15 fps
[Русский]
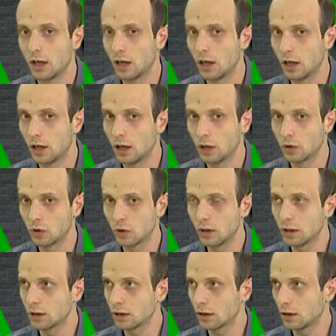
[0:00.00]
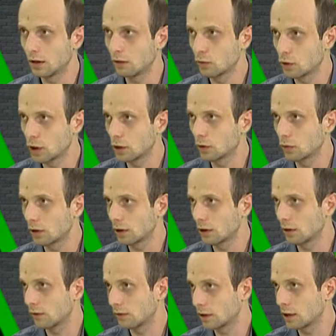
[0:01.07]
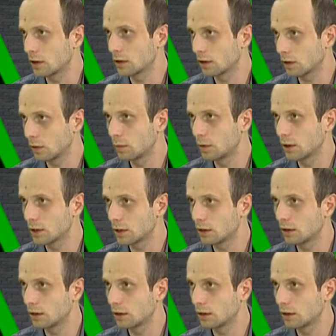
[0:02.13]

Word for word: то это уже не только в Одесской области.